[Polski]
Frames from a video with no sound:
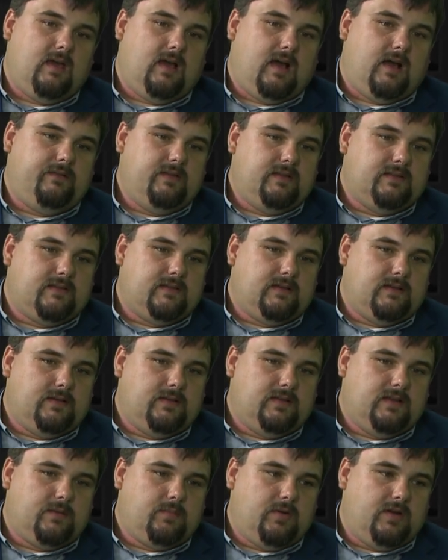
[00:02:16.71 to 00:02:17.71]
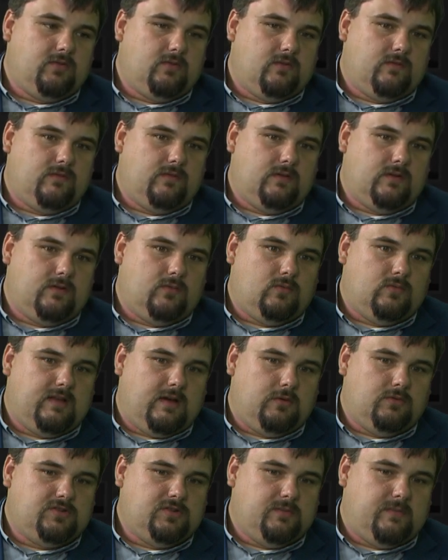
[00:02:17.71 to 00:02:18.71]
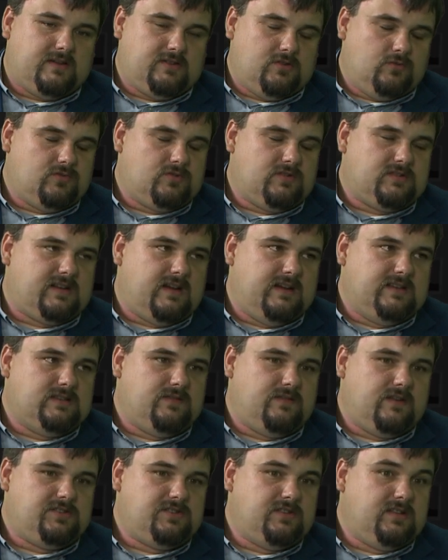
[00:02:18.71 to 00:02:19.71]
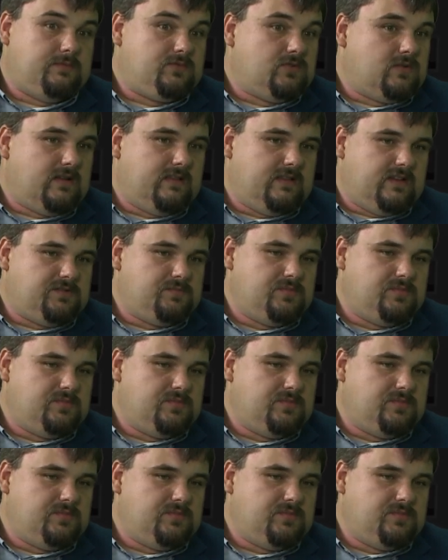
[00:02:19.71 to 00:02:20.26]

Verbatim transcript: A więc tych projektów udało się bardzo dużo zrealizować. Na przykład też